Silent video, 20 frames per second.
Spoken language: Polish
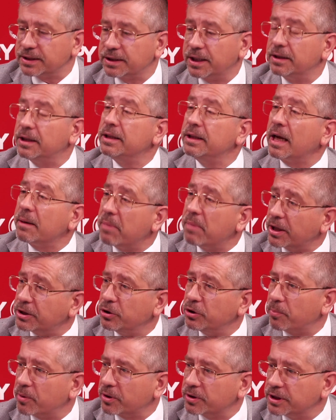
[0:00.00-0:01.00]
kiedy najbardziej
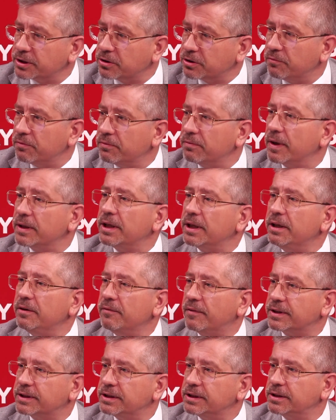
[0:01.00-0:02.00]
protestowane
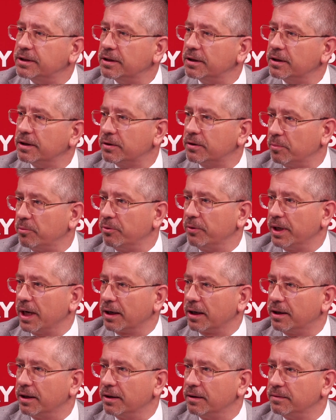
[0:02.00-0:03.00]
inwestycje to były
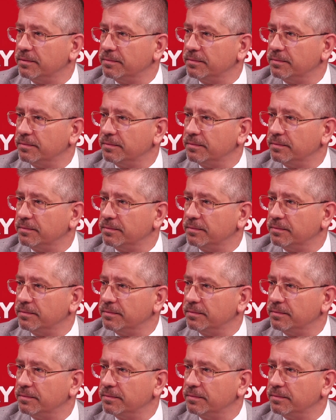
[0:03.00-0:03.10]
jakie?